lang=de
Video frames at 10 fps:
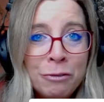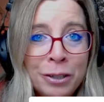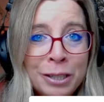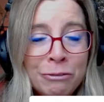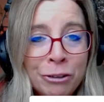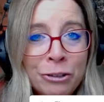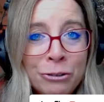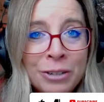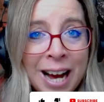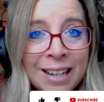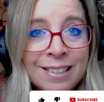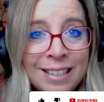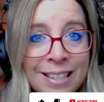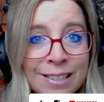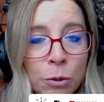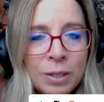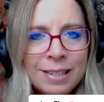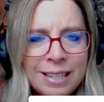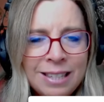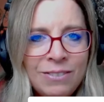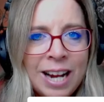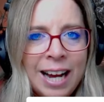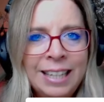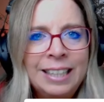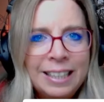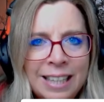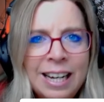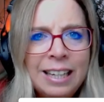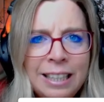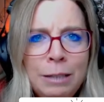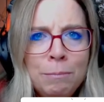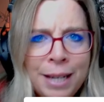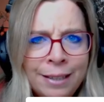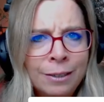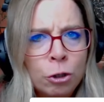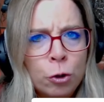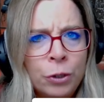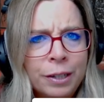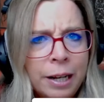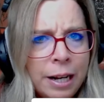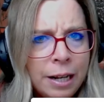Folge von Lunaris liest und es ist wieder eine KI-Märchenstunde.